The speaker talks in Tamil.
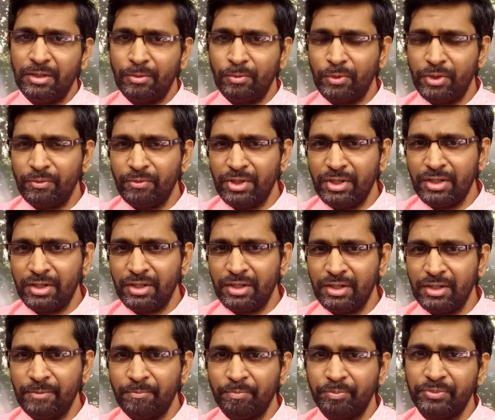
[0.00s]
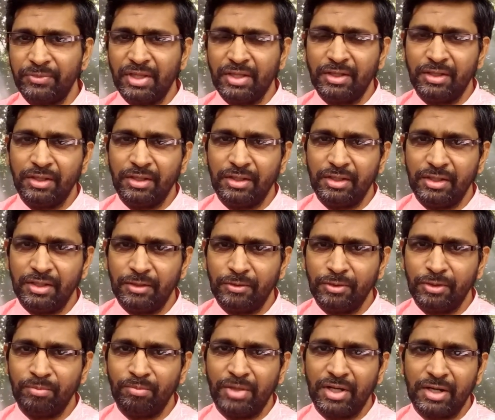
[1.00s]
உறவினர்கள்
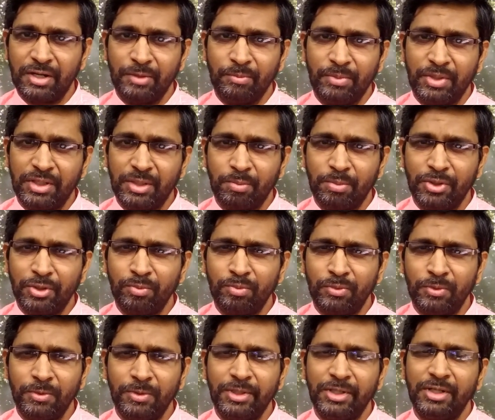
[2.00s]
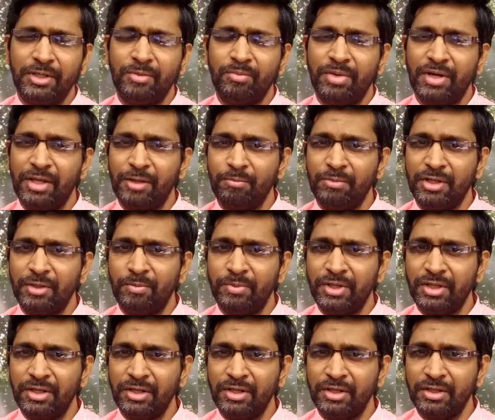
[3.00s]
ஏதாவது மரணம் ஏற்படும் போது எனக்கு பயம்
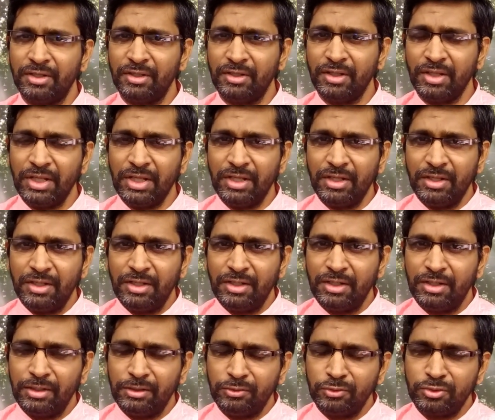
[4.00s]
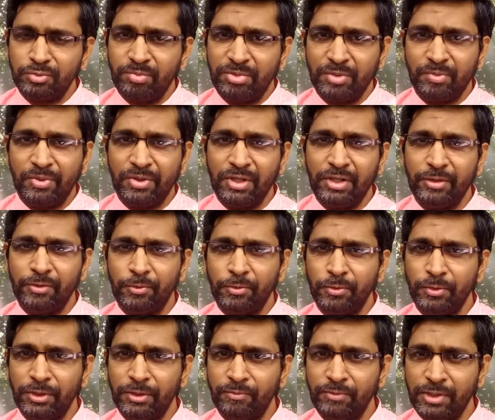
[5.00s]
ஏற்படுகின்றது இல்லை நியூஸ் பேப்பர்லேயோ
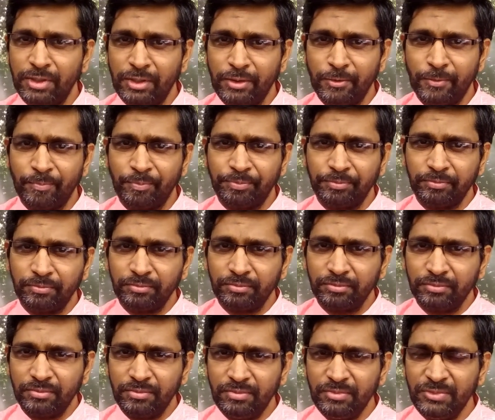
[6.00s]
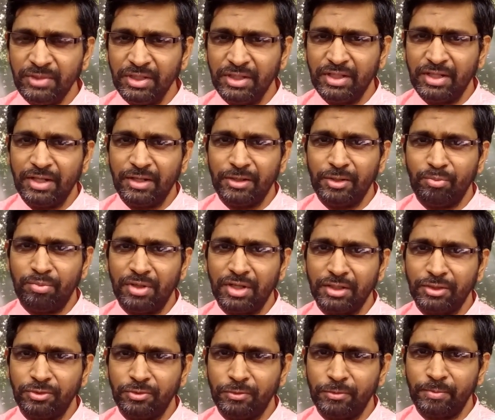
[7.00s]
டிவிலேயோ ஏதாவது
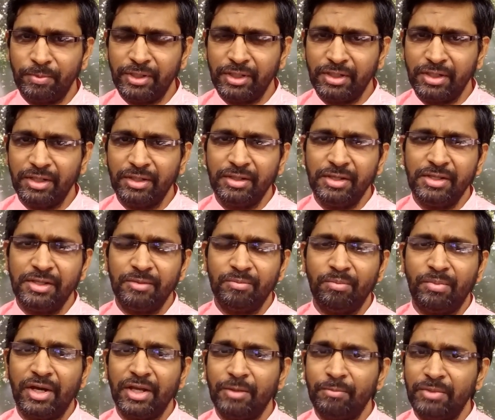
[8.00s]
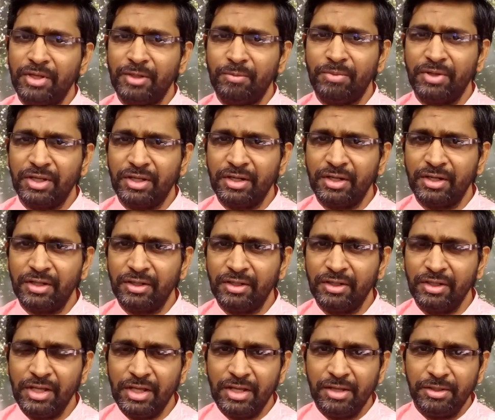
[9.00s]
பார்த்தோம் அப்படின்னா பயம் ஏற்படுகின்றது
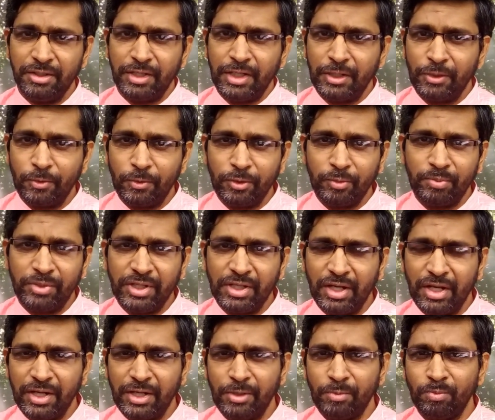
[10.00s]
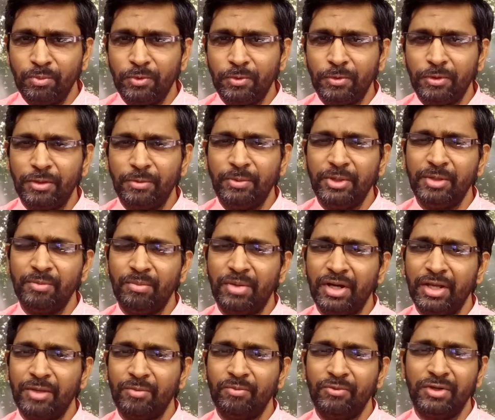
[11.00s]
எனக்கும் இப்படி ஆயிடுமோ அப்படின்னு
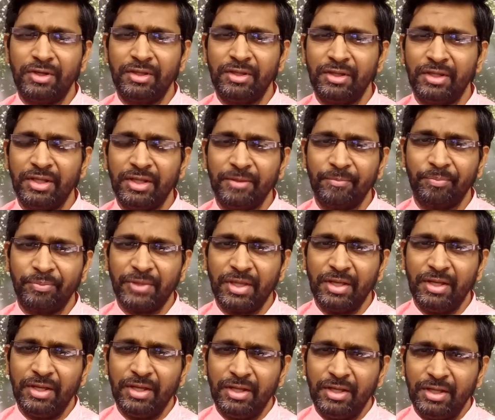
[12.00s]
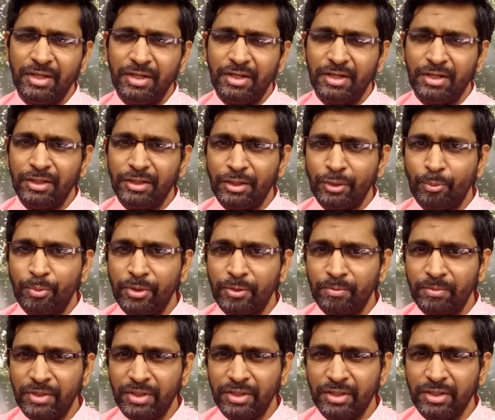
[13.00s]
பயம் வருதுங்க
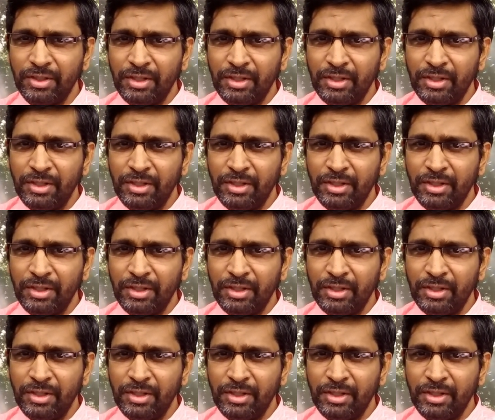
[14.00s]
அதுக்கப்புறமா